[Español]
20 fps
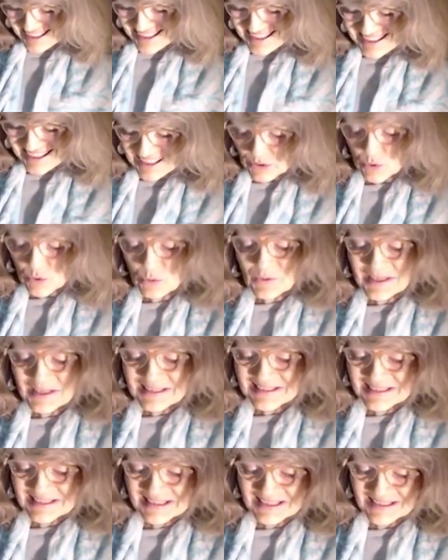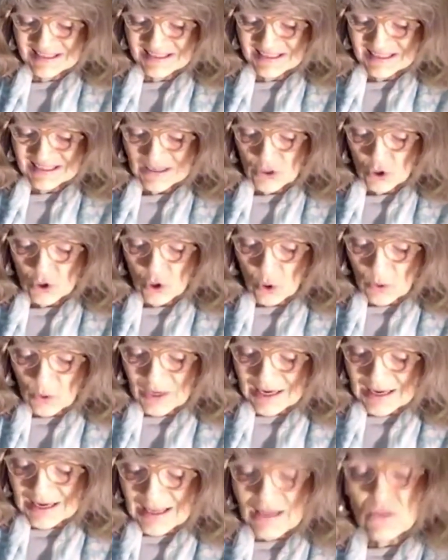estuviesen
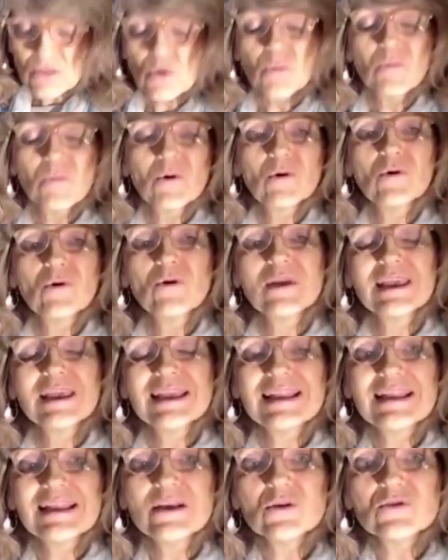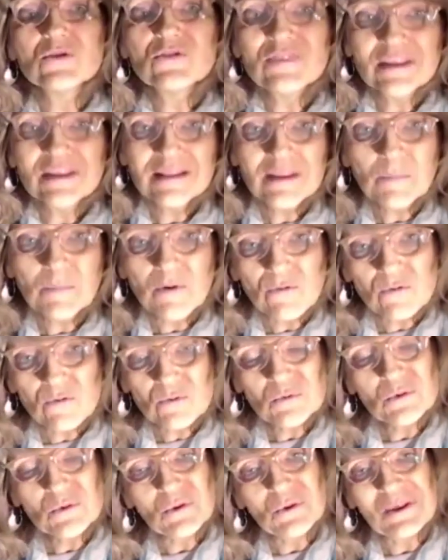gobernados por los que el inconsciente
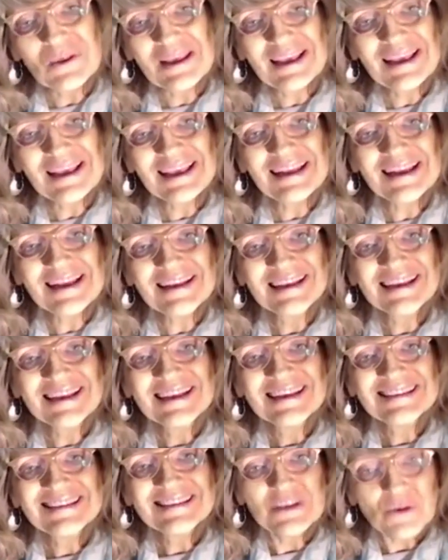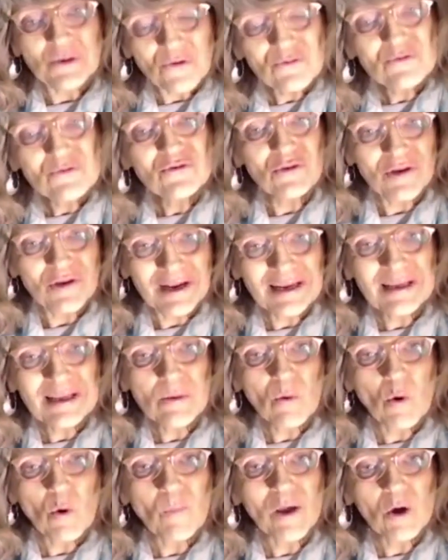profundo dijera si no
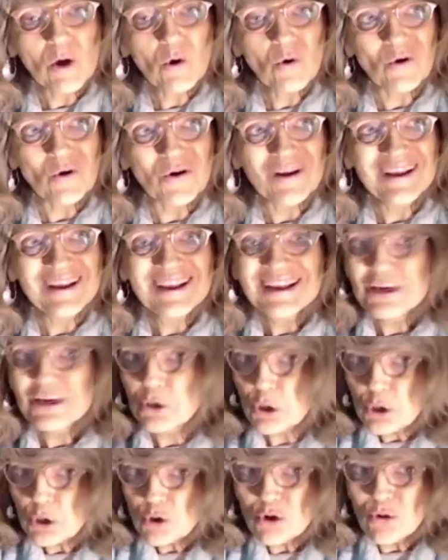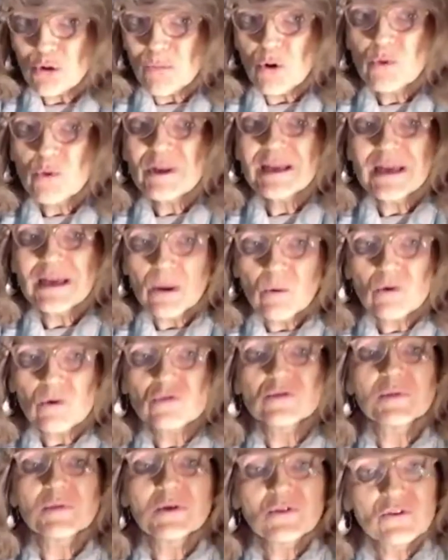funcionaríamos mejor. No digo como única
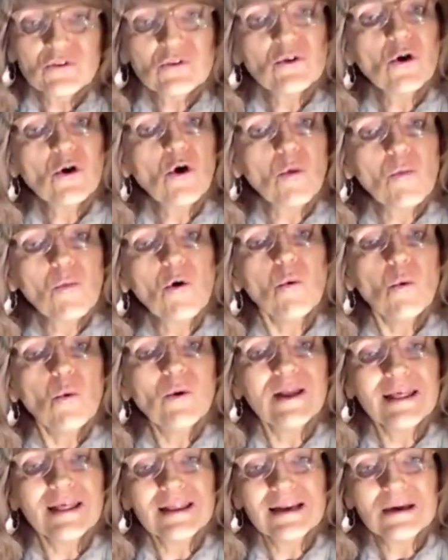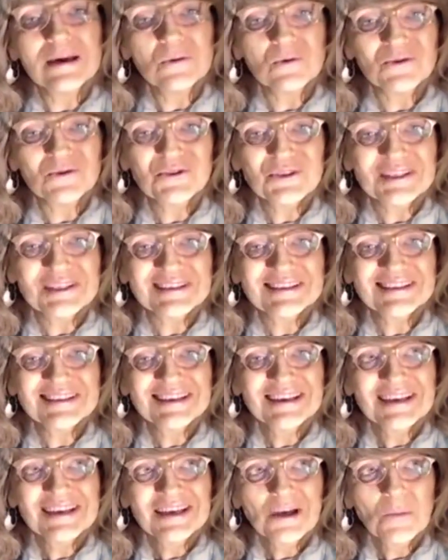voz, pero sino como una de las voces
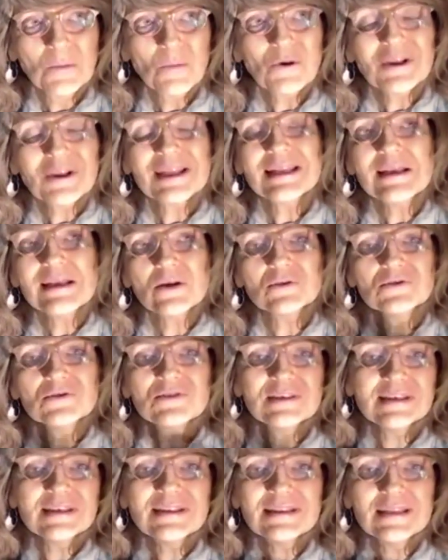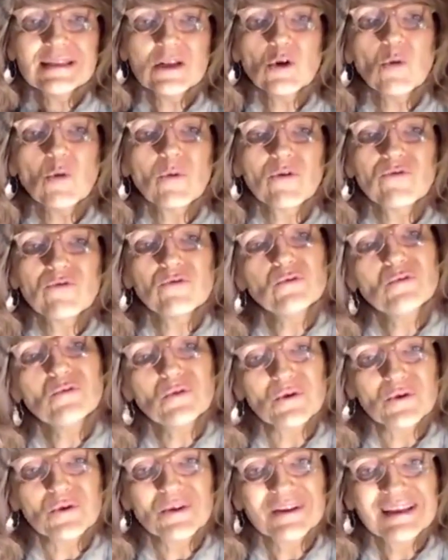porque el inconsciente en lo
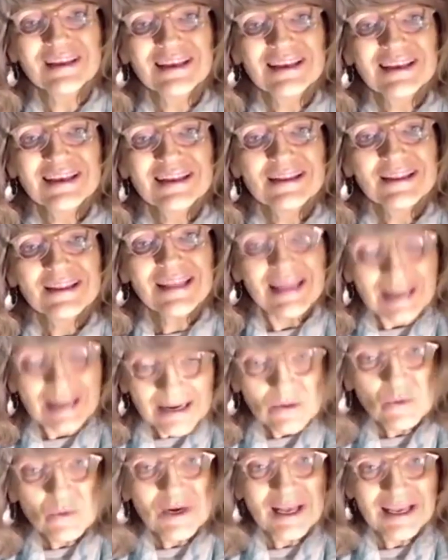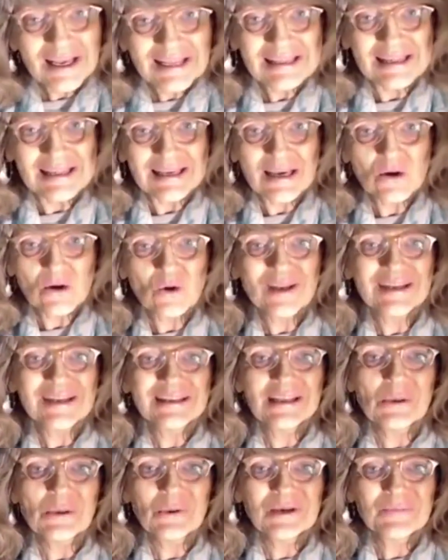profundo tiene una ética
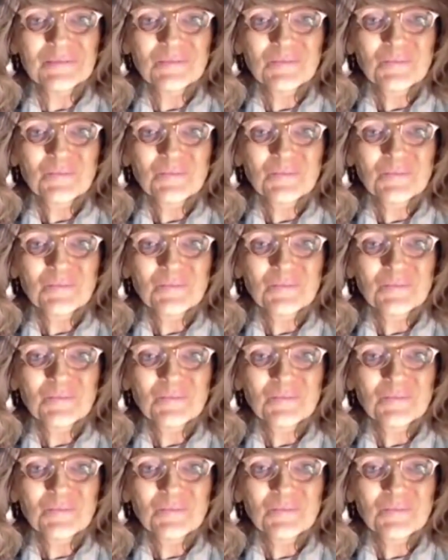colectiva.